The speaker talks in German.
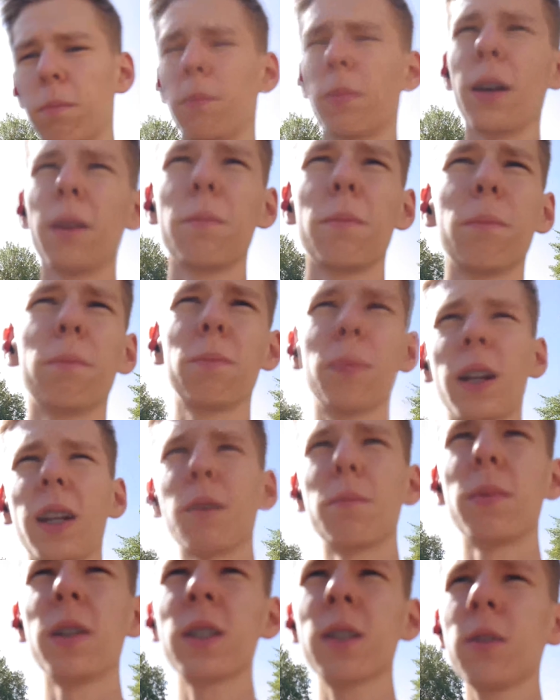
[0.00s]
Beim, bei der
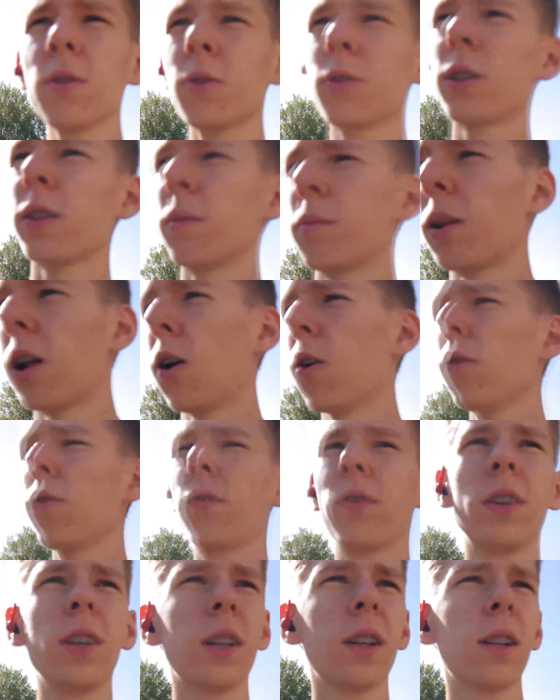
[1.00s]
Messe und dem Lauf
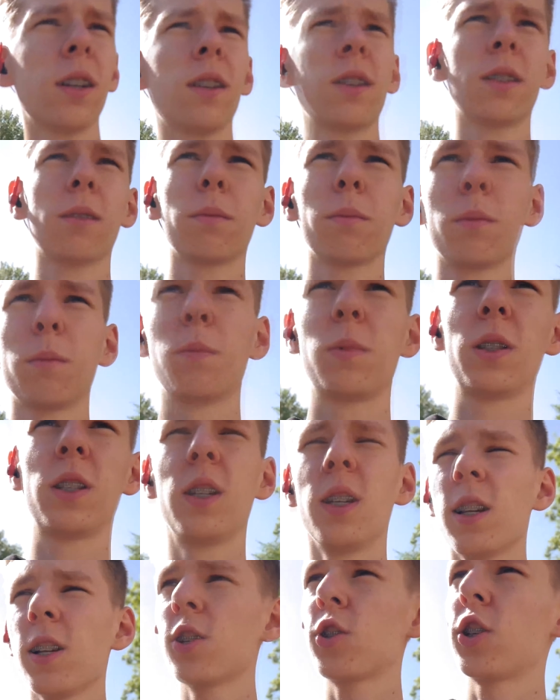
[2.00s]
hier im
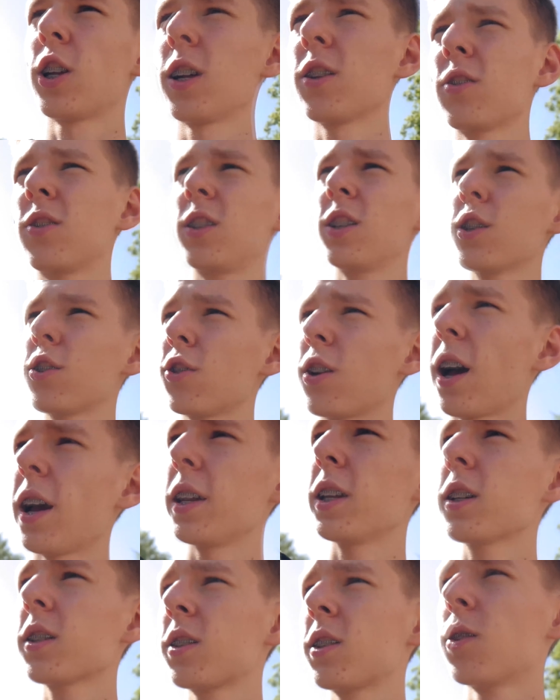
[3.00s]
Ziel stand es hier schon
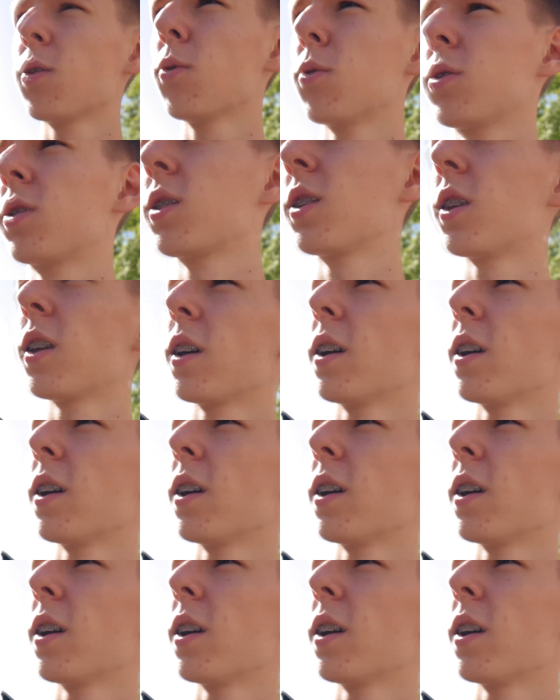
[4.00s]
einiges los.